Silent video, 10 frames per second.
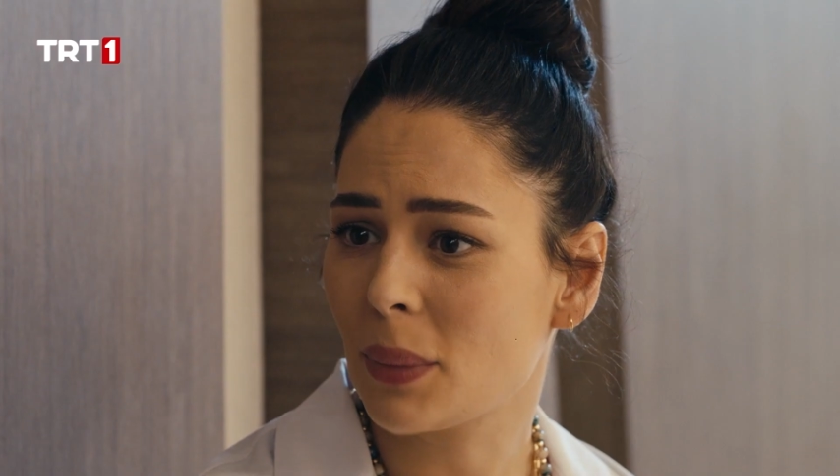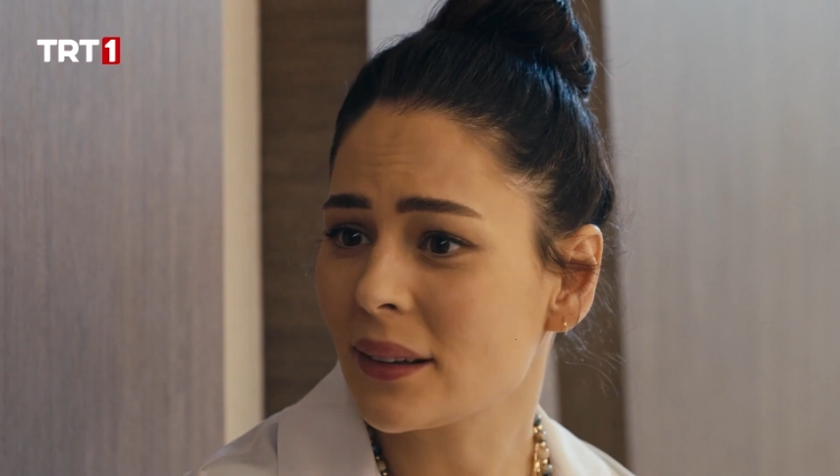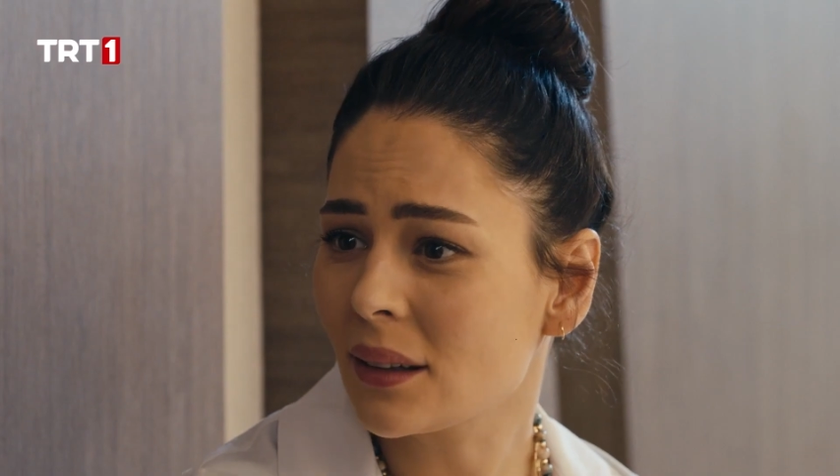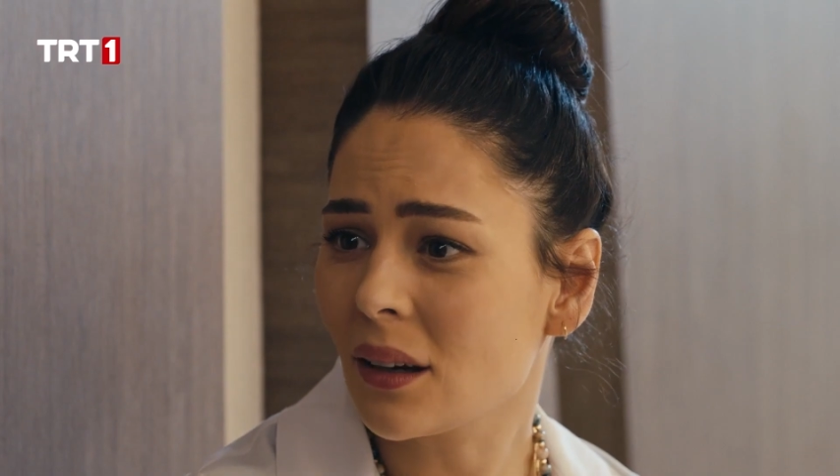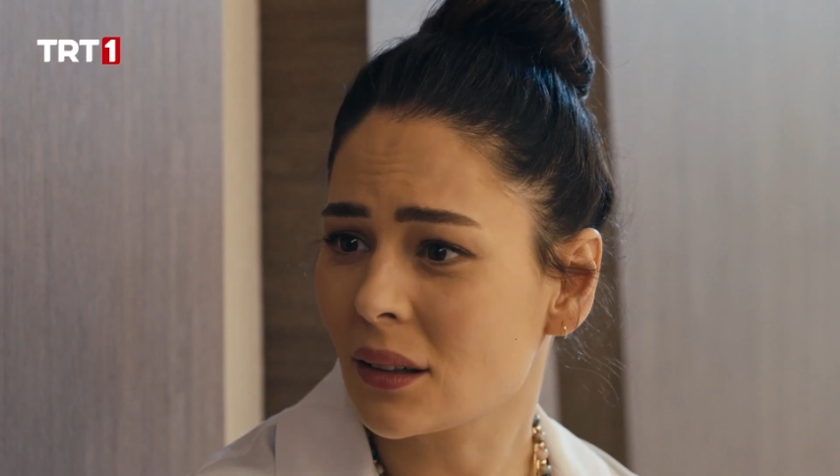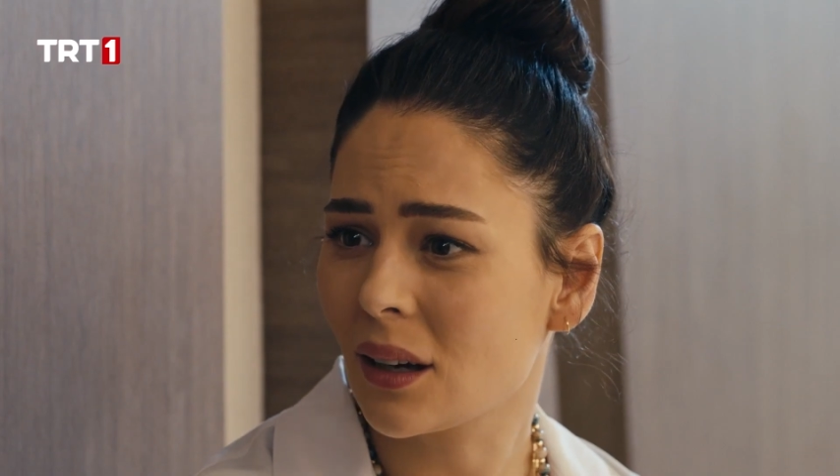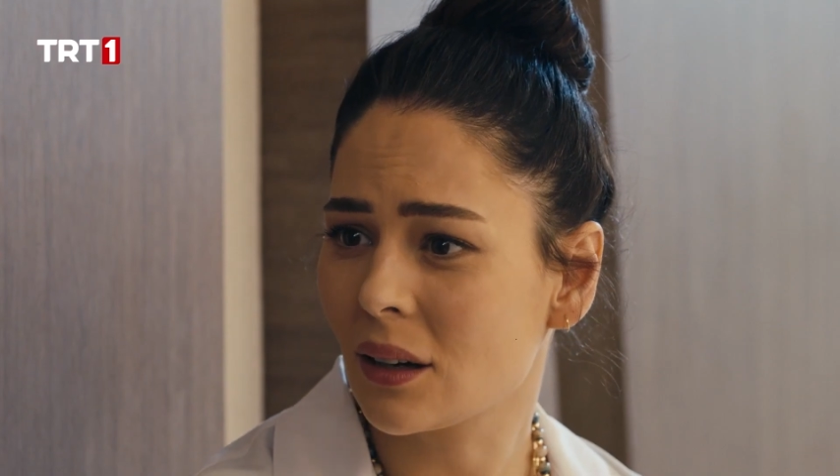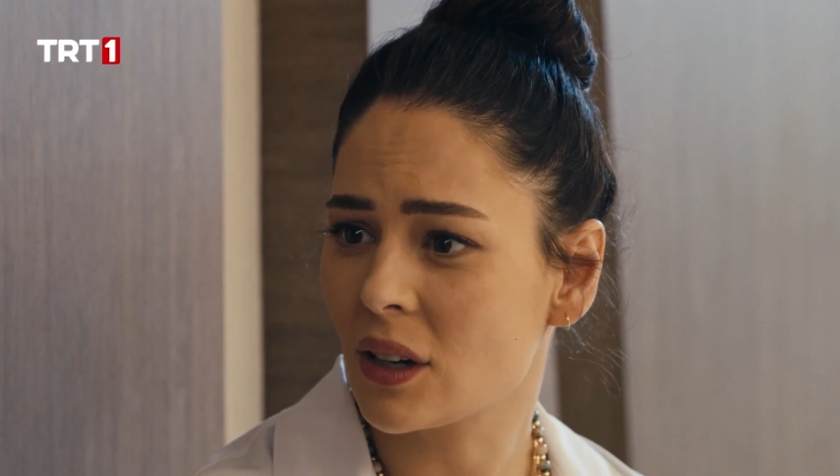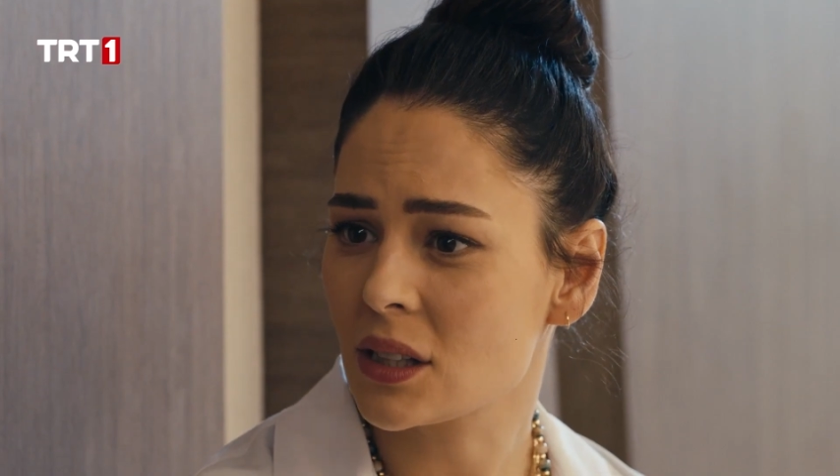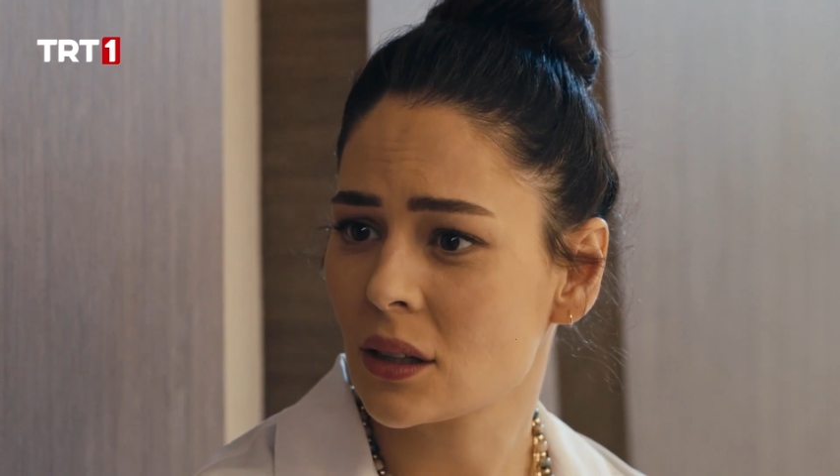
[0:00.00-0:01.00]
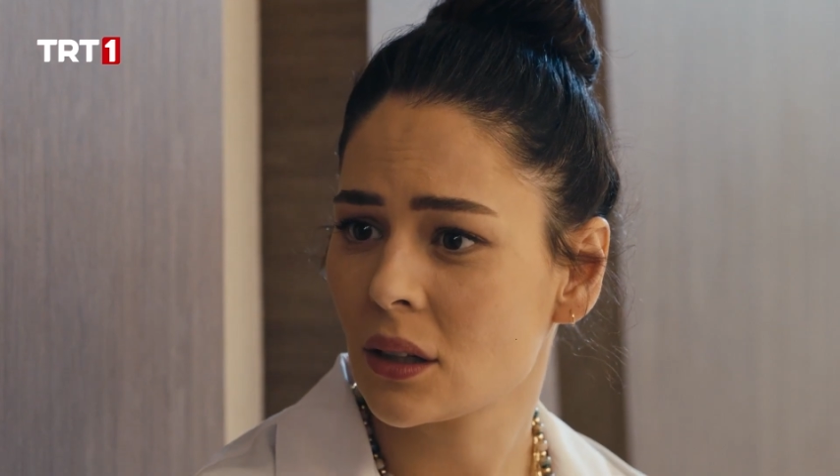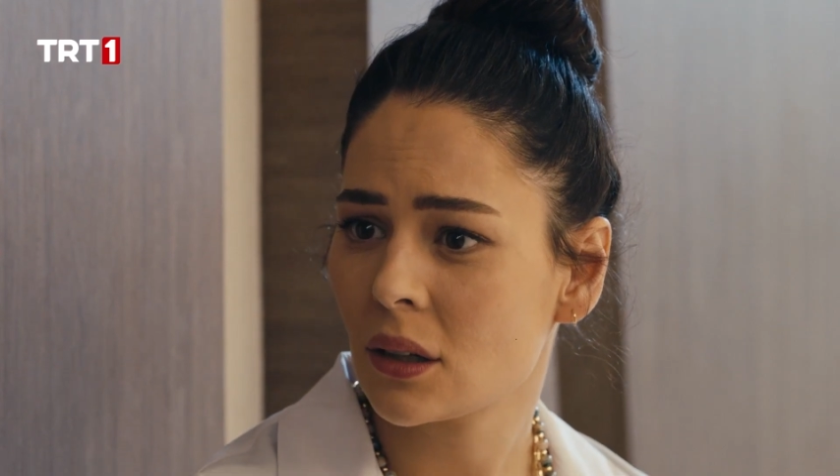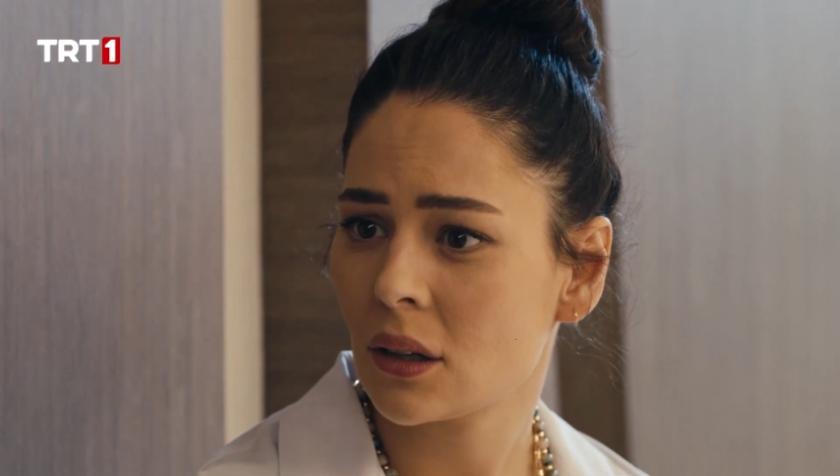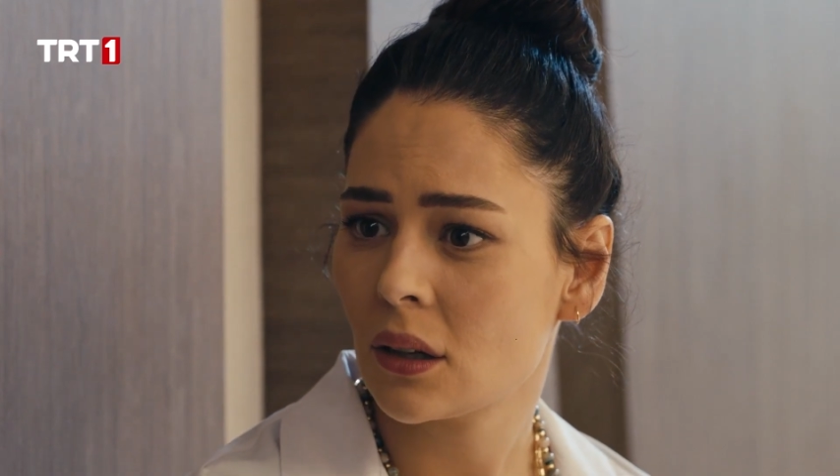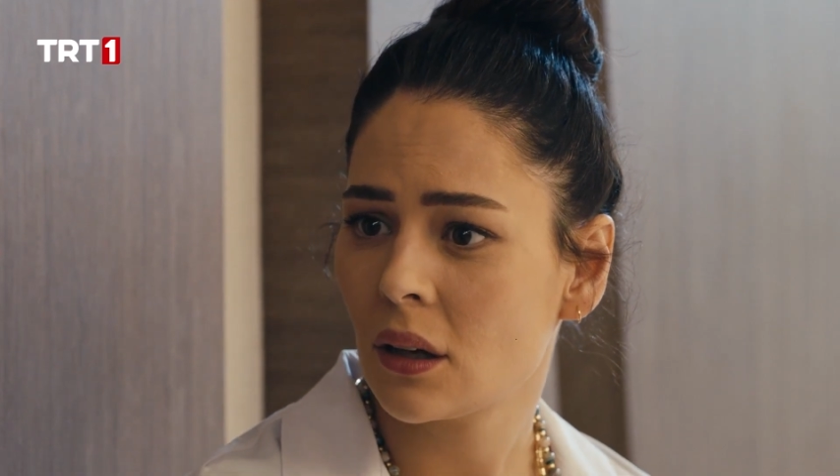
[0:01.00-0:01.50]
bende de hata var.
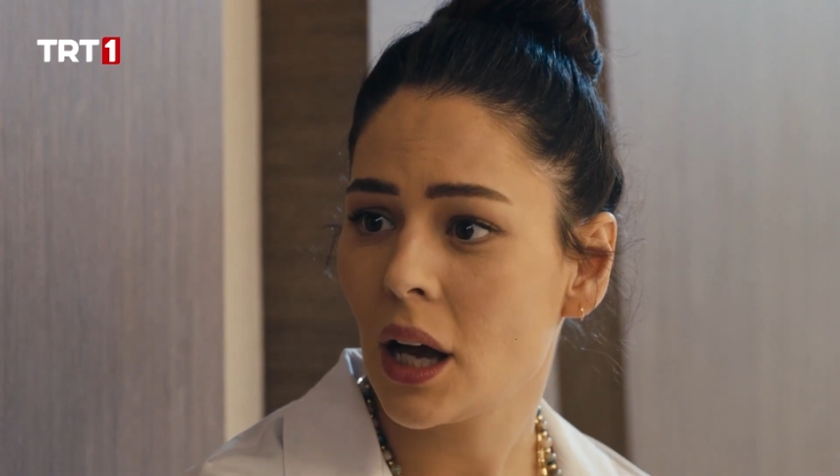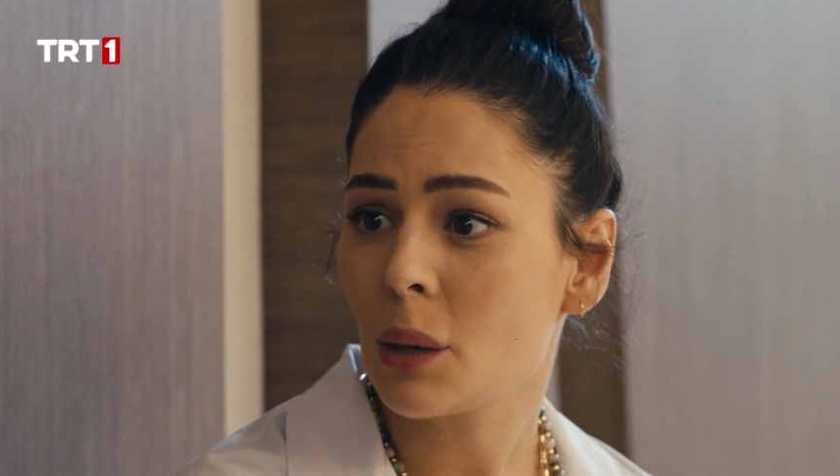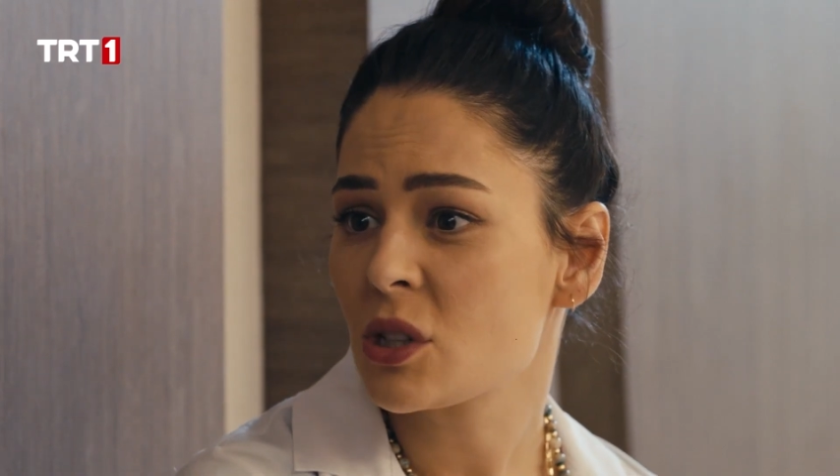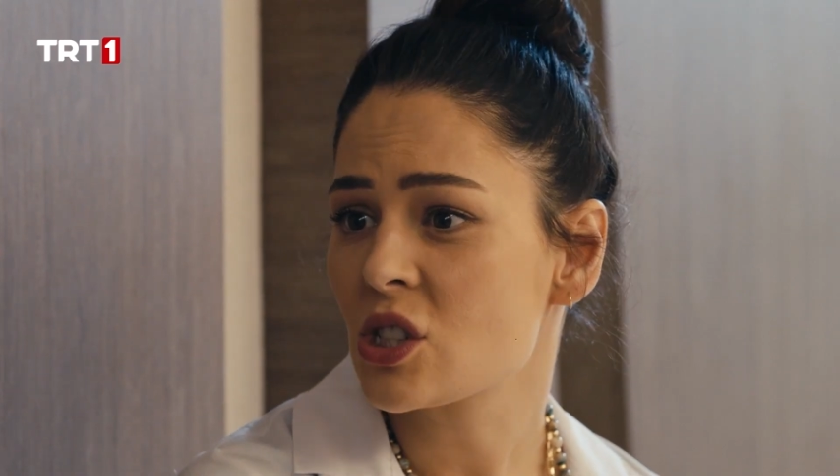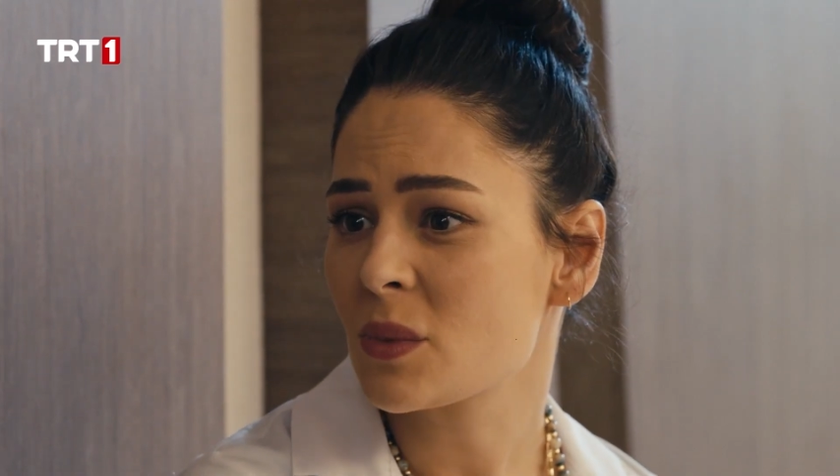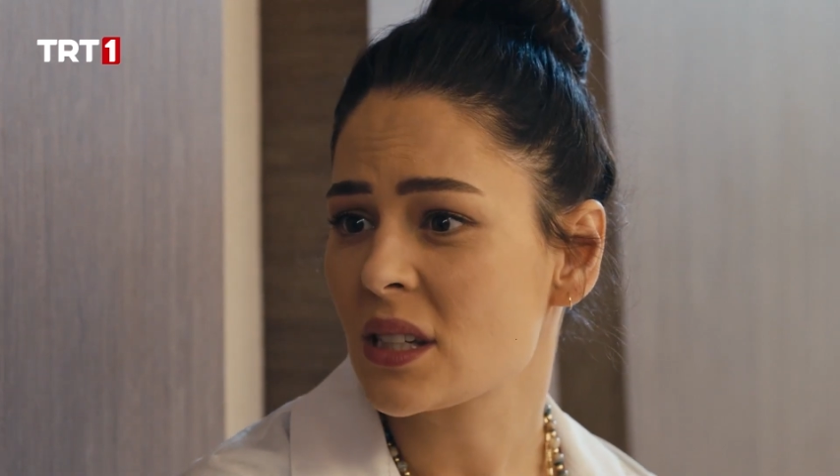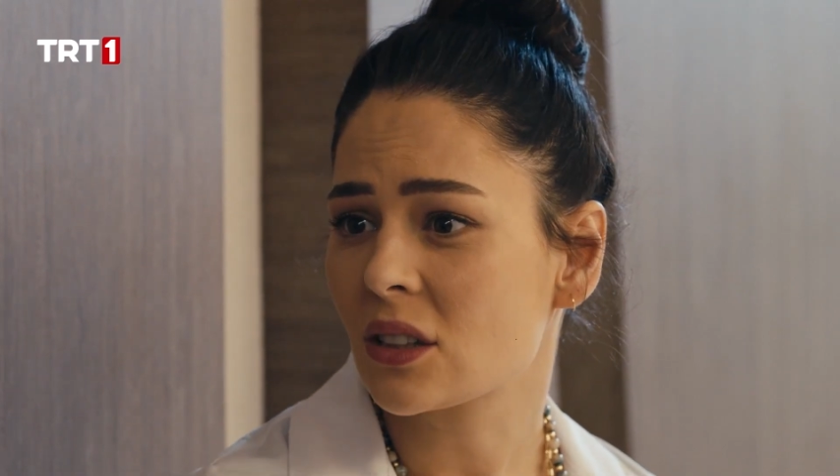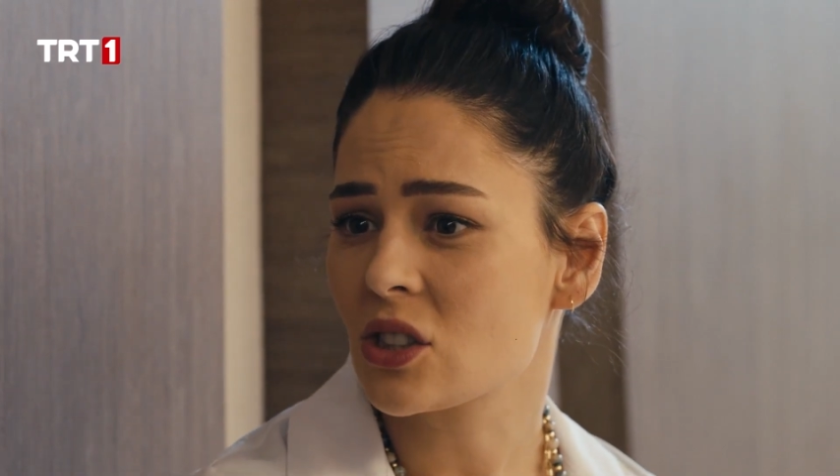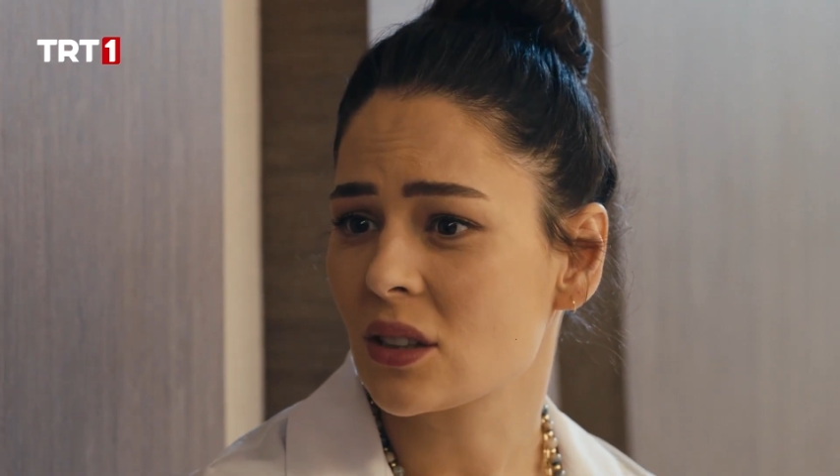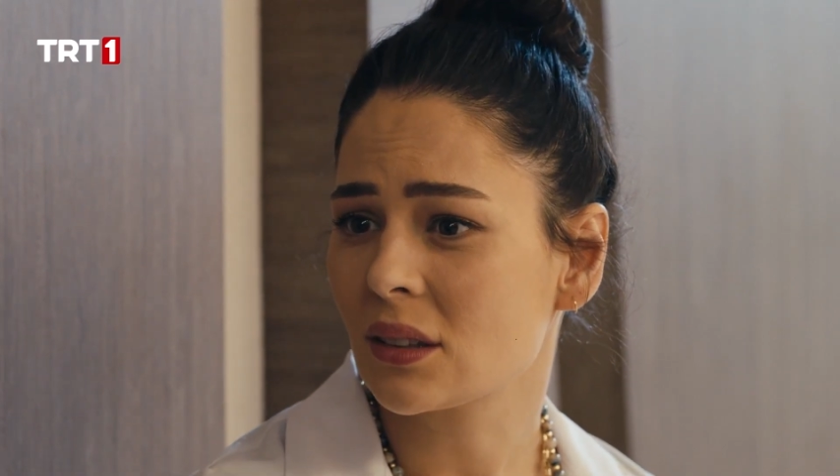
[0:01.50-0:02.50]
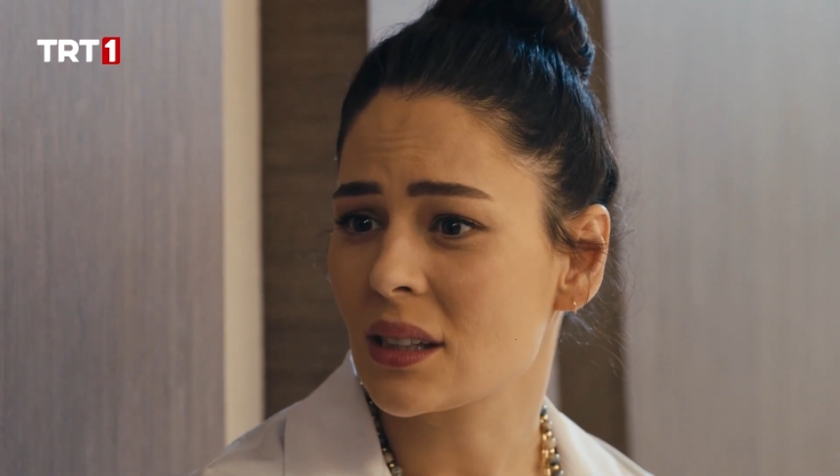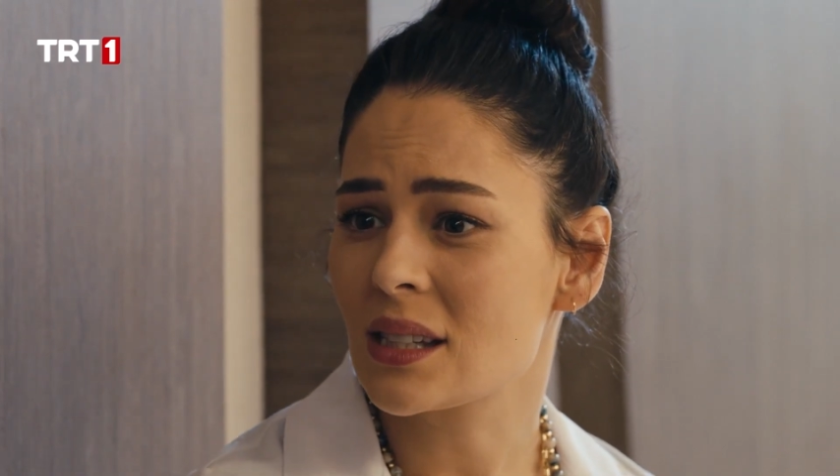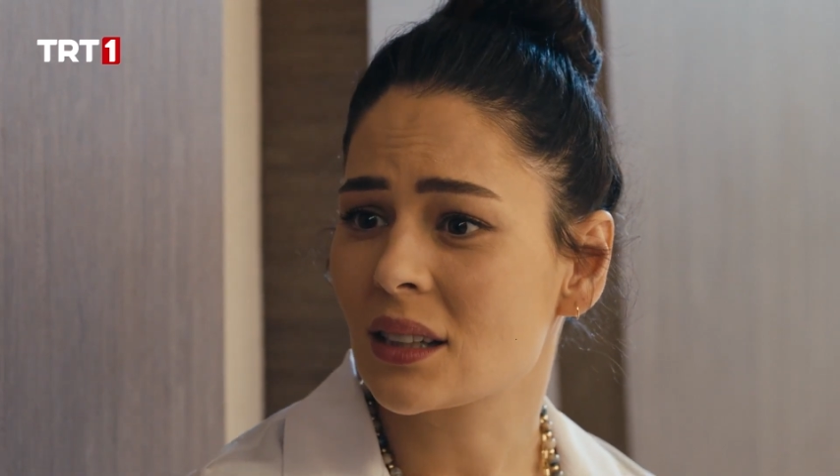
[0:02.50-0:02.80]
Her başım sıkıştığında,